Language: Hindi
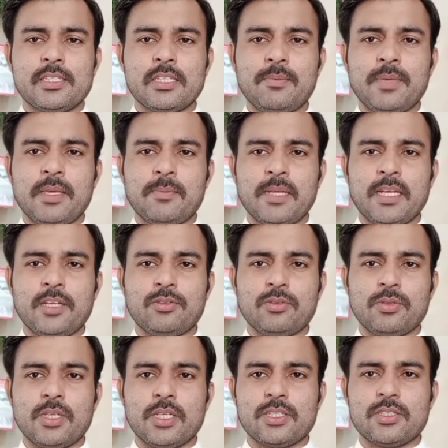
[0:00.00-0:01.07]
जब ये मैंने
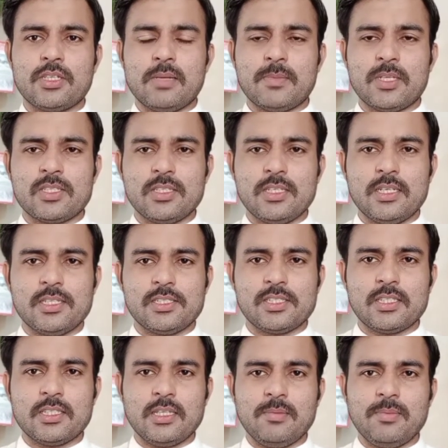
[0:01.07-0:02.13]
तुर्किश ड्रामा सीरियल्स
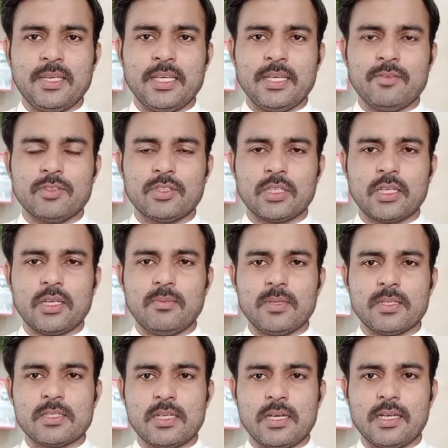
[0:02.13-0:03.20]
जितने भी हैं वो
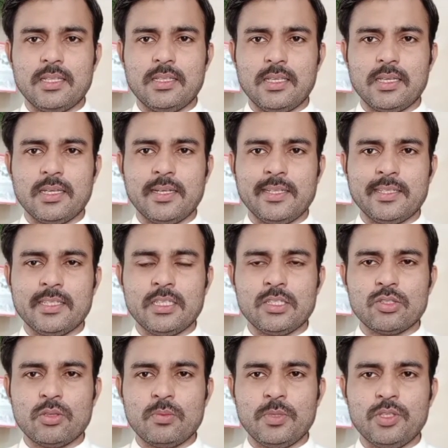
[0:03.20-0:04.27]
तकरीबन सारी देख ली थी
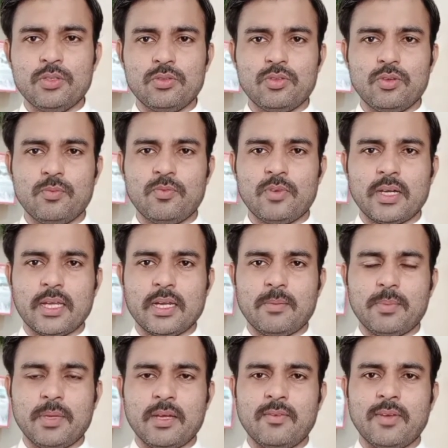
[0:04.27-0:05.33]
जो भी यूट्यूब वगैरह
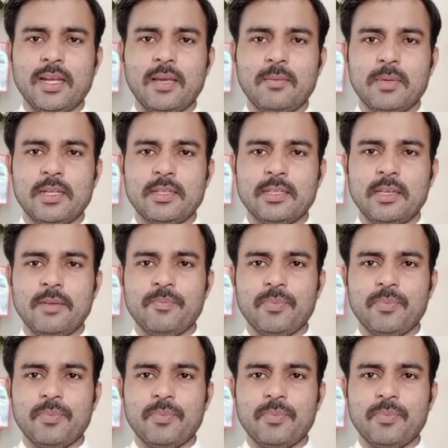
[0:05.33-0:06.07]
पर अवेलेबल थी